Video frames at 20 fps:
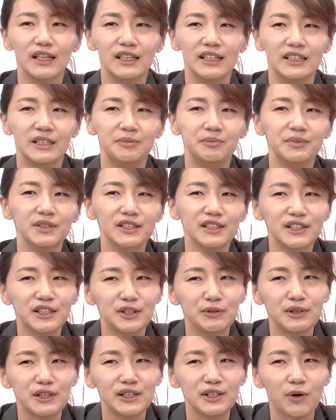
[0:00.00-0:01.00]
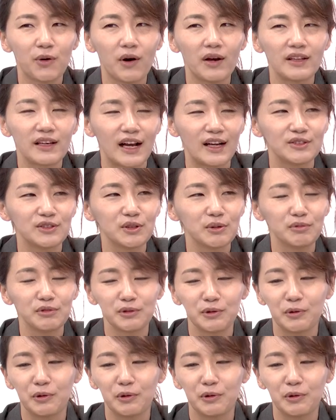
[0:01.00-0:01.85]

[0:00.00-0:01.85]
임시 지위를 정하는 가처분은